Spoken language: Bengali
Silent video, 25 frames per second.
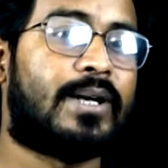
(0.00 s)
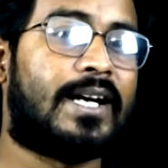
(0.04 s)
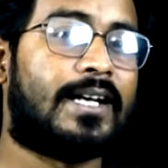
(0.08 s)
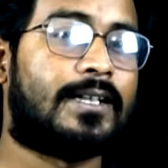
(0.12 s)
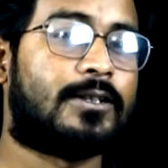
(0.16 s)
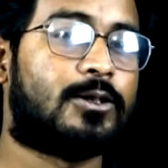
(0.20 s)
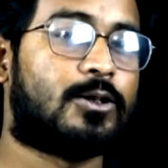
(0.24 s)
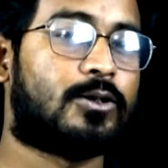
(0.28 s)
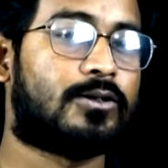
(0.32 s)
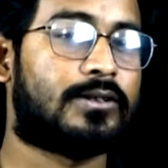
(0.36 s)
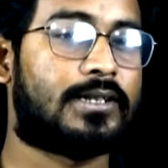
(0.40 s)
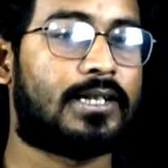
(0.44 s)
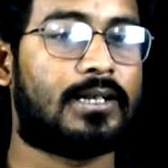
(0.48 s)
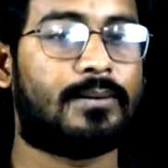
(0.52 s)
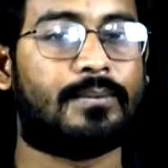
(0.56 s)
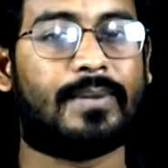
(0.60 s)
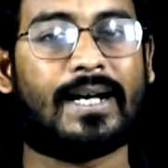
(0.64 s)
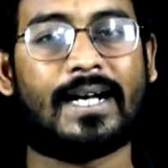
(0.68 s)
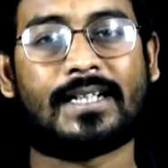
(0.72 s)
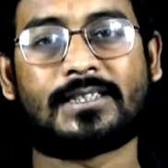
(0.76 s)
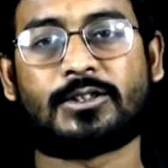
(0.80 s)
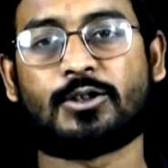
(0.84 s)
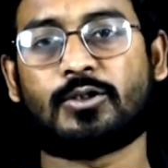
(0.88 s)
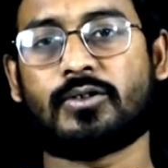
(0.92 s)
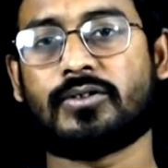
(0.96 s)
ভাগ করো তাহলে
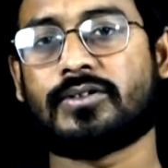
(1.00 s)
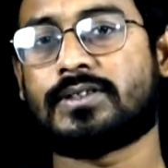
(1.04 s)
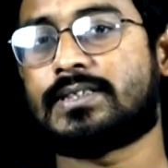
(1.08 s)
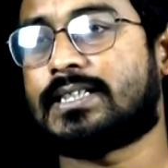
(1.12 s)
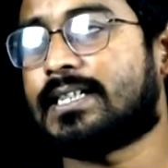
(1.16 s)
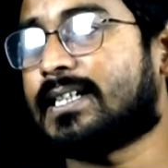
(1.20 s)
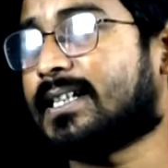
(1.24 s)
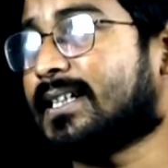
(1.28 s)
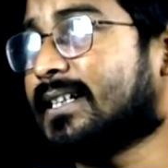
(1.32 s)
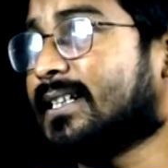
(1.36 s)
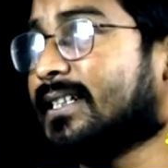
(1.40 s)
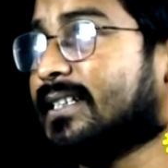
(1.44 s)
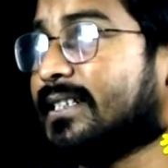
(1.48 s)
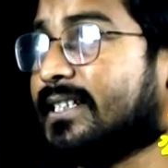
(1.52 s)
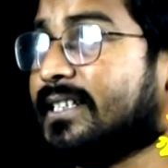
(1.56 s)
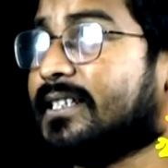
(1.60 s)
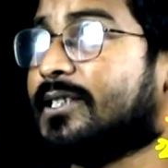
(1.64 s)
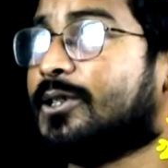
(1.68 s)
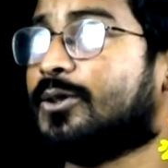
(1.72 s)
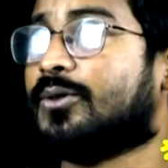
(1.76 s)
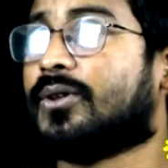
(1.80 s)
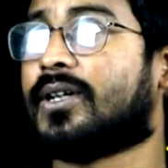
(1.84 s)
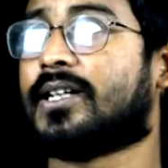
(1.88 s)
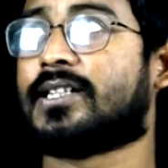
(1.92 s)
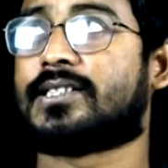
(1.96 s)
ভাজক হচ্ছে এখানে
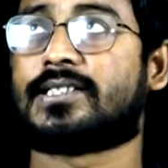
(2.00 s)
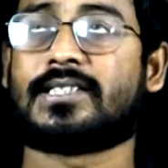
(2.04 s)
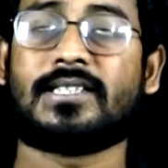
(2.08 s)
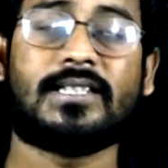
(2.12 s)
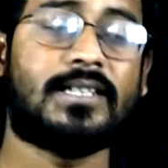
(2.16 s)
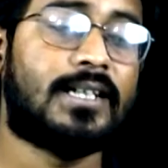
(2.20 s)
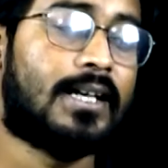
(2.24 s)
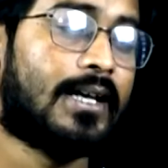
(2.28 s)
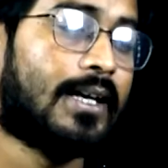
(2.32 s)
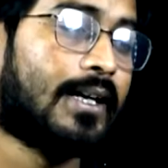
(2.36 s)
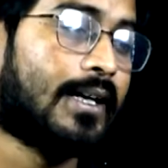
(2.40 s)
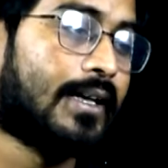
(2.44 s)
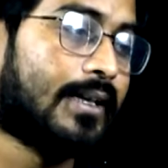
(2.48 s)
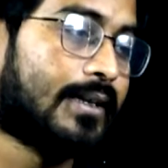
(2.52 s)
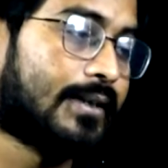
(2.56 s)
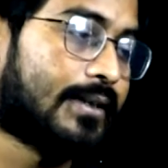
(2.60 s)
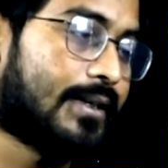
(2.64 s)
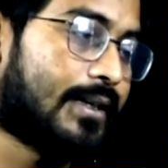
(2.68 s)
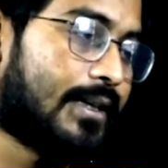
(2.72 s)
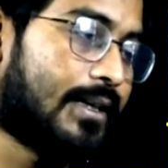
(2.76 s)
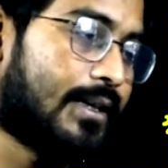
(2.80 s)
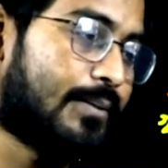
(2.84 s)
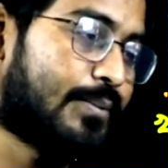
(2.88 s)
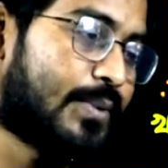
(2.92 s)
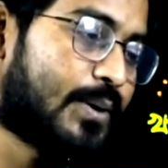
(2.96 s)
দ্বিতীয় রাশি
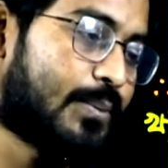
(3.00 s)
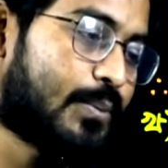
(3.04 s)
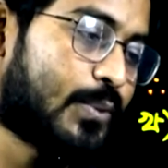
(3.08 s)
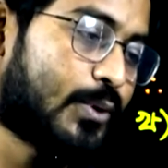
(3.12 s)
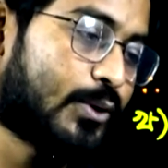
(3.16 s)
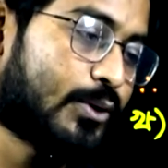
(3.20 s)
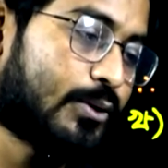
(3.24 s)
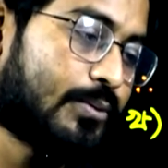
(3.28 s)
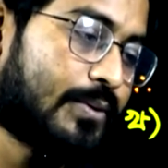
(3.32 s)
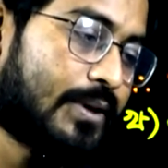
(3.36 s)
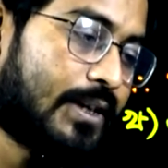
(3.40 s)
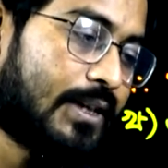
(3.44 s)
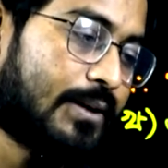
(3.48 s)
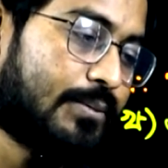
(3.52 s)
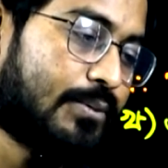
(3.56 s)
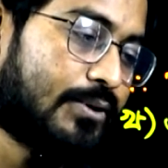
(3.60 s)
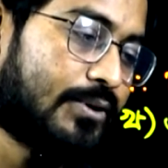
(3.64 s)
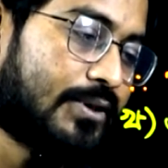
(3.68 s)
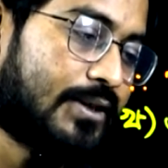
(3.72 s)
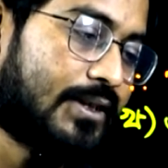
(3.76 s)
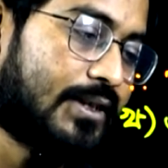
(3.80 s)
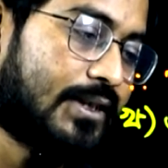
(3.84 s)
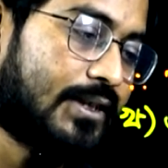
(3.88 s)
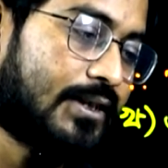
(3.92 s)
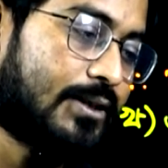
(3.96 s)
তাহলে আমরা প্রথমে লিখব
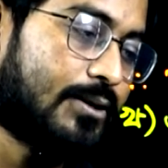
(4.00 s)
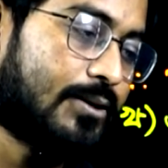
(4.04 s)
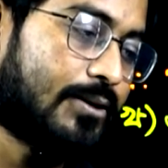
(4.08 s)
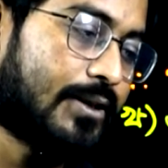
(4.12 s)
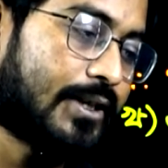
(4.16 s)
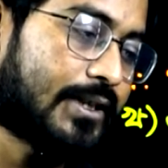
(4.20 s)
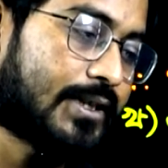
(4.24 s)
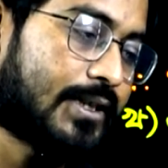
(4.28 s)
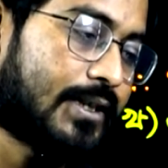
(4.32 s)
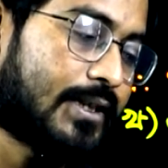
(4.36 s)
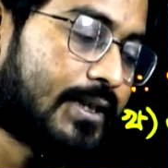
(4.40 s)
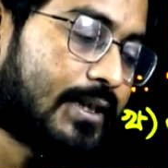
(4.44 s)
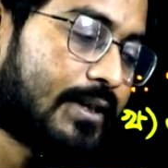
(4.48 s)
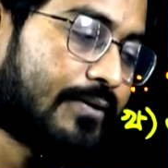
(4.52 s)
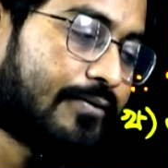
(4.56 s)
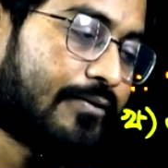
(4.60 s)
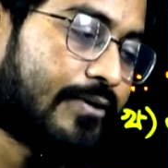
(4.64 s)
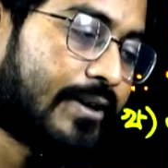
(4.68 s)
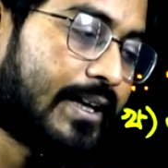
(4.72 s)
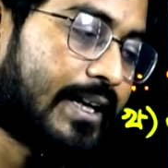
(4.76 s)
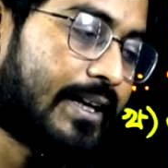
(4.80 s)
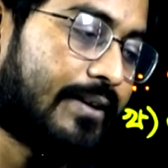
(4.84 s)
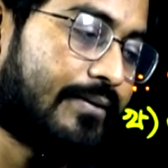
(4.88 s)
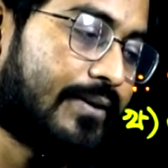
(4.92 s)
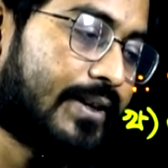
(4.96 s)
দ্বিতীয় রাশিটা
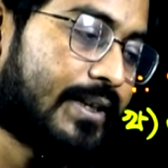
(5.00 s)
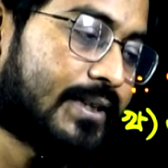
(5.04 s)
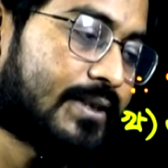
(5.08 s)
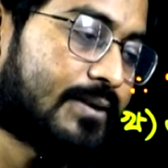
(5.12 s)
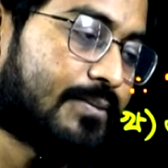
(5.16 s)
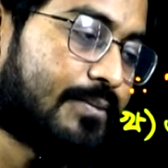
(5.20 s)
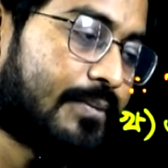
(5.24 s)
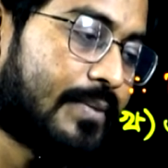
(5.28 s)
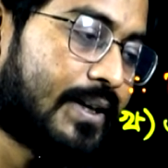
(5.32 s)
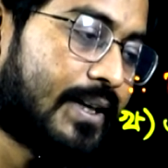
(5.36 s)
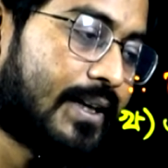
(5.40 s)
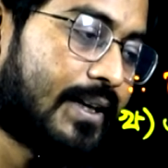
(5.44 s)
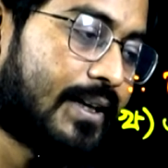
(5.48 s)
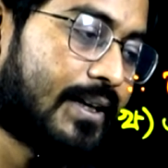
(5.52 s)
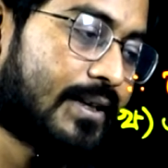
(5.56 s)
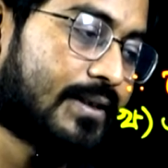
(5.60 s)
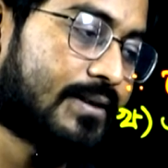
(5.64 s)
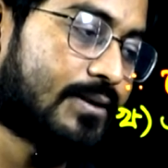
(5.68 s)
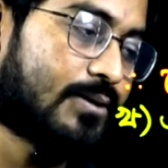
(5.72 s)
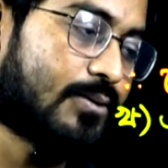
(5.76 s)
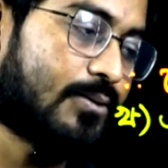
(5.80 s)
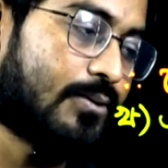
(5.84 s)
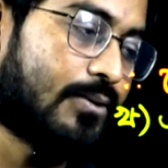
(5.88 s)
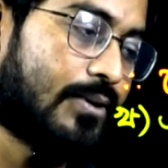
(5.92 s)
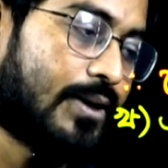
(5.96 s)
ফাইভ এক্স মাইনাস
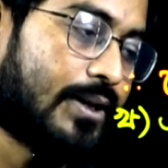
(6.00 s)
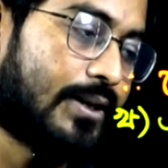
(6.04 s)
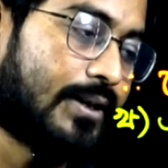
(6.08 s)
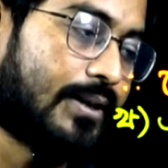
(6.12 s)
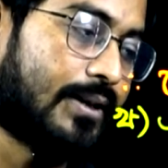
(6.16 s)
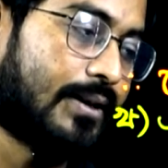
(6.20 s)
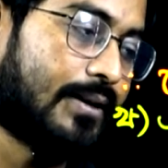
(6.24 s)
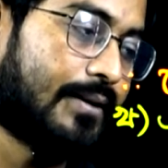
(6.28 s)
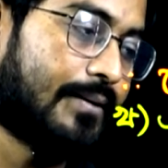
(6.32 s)
ওয়ান